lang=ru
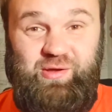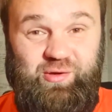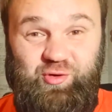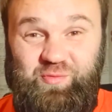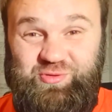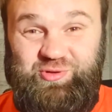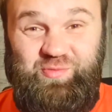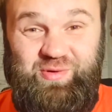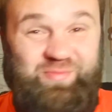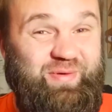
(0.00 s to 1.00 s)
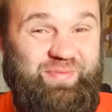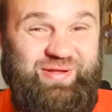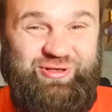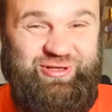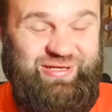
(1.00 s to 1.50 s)
гоп-стоп, мы
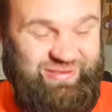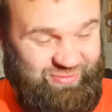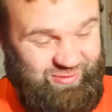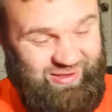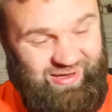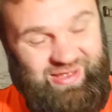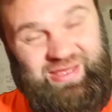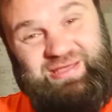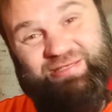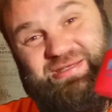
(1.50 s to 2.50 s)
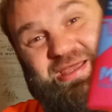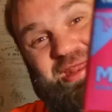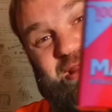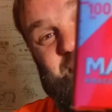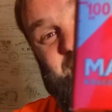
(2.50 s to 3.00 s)
подошли из-за угла. Сигареты